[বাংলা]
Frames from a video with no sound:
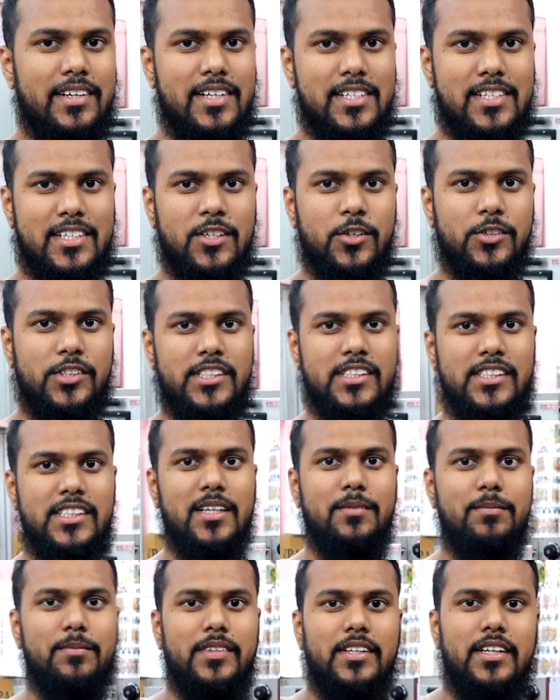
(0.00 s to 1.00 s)
অ্যাড্রেসটা হচ্ছে
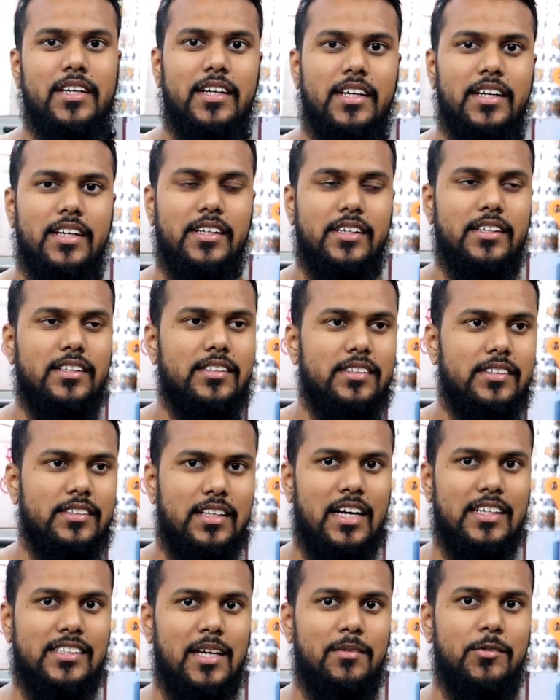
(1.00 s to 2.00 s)
যে আপনার
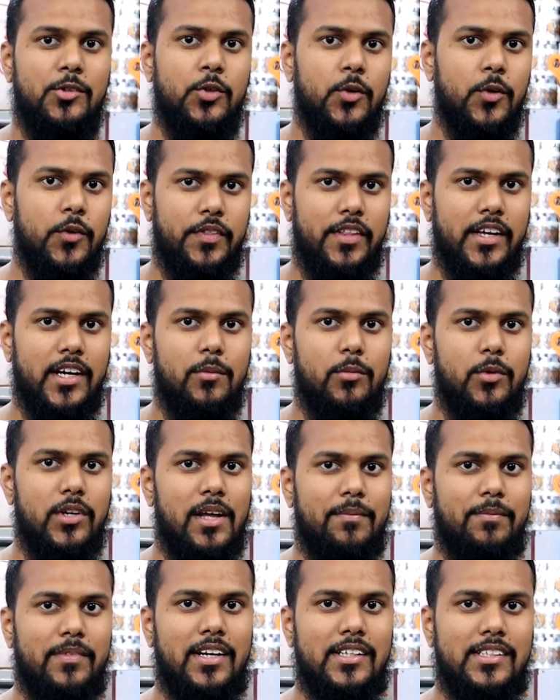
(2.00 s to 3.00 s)
আচ্ছা আমি শুরুর থেকে
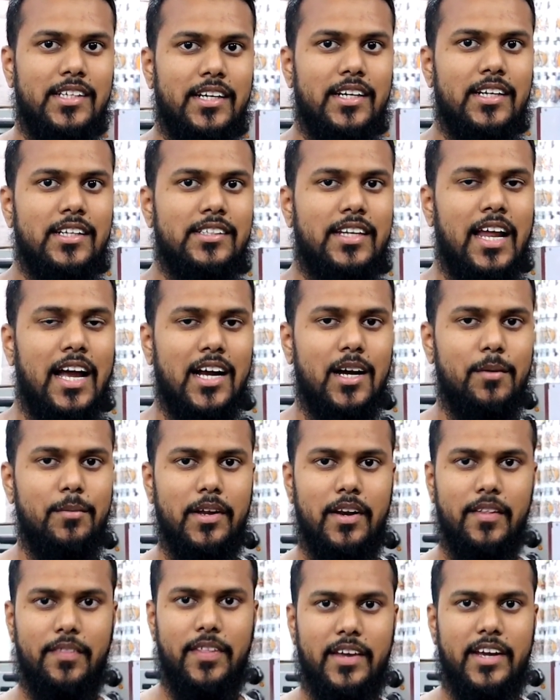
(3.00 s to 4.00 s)
বলি আপনারা যারা ঢাকা
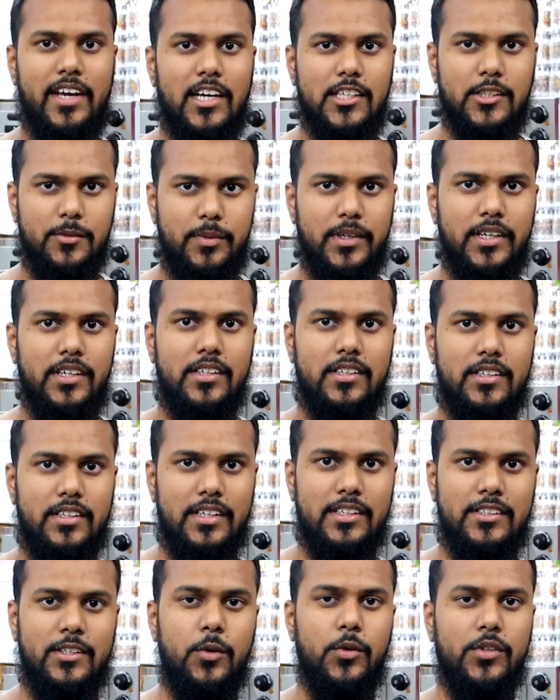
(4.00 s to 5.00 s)
বাইরের থেকে আসবেন
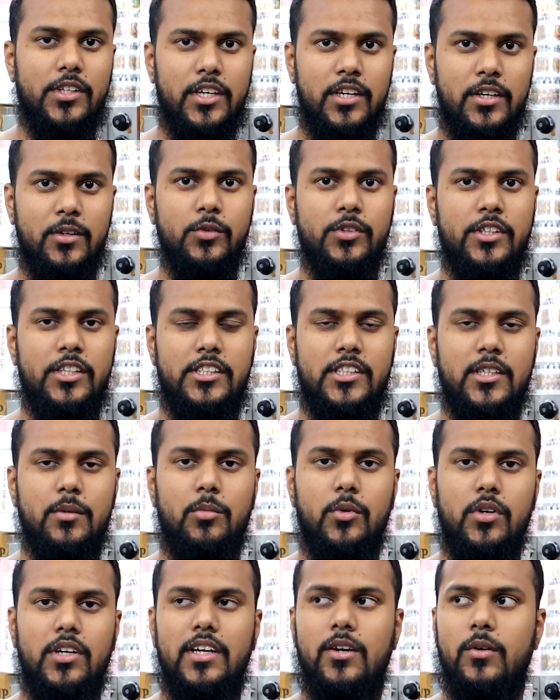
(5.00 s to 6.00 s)
ঠিক আছে ওদের উদ্দেশ্যে
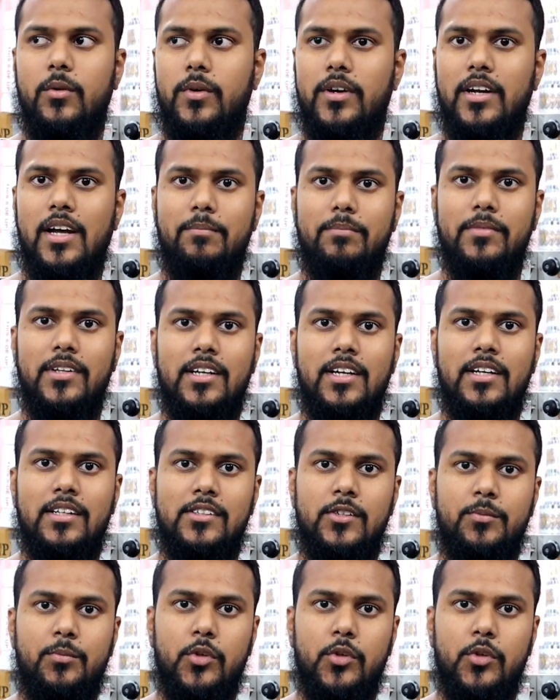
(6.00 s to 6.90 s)
বলি ওরা আপনারা